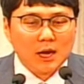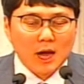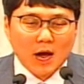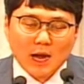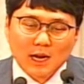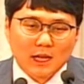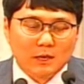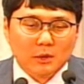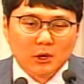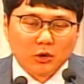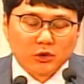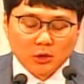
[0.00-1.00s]
하나님이
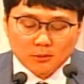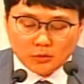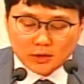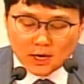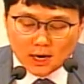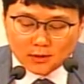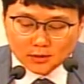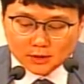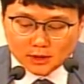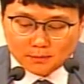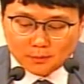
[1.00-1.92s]
어떤 분이라는 것을